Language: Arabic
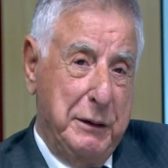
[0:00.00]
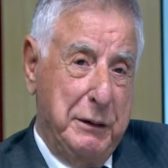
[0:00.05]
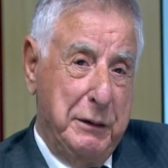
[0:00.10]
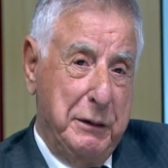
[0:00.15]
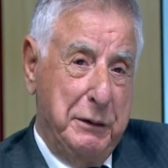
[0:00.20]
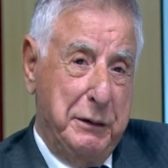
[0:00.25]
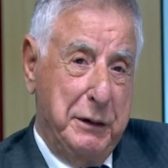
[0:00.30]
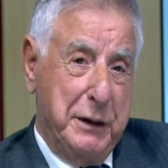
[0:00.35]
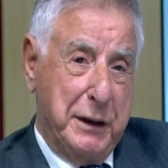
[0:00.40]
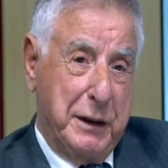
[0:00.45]

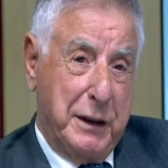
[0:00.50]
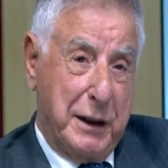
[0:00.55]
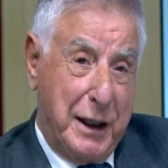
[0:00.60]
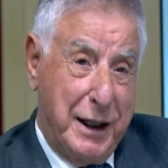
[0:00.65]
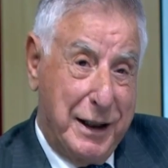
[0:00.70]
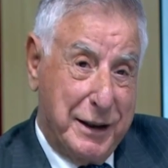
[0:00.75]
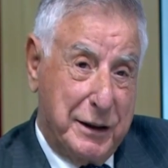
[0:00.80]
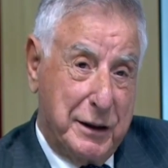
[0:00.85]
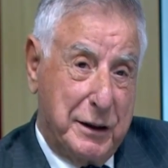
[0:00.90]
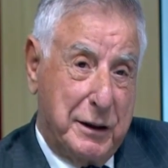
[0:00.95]
في
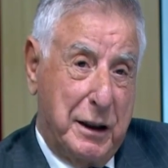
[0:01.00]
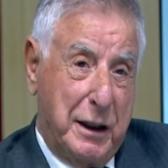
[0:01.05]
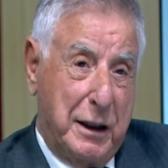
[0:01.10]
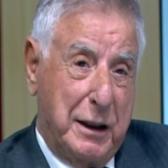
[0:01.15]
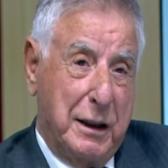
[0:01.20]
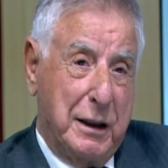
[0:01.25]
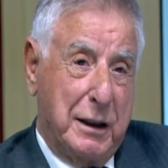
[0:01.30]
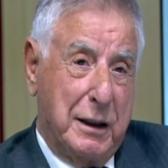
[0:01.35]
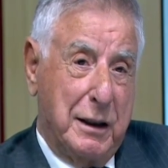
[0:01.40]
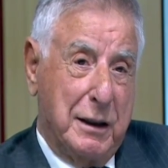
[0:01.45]
قراءة
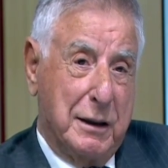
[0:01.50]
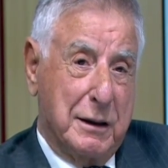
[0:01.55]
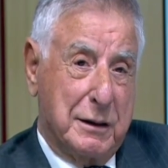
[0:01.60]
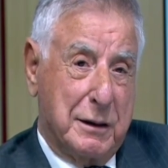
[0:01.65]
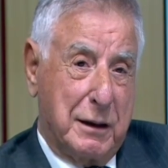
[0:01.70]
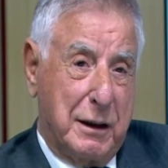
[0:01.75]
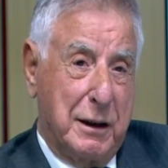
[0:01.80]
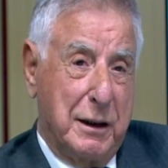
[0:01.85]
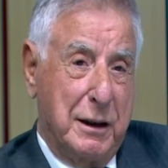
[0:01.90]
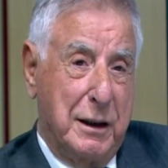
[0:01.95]
التاريخ
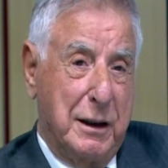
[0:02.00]
الإسرائيلي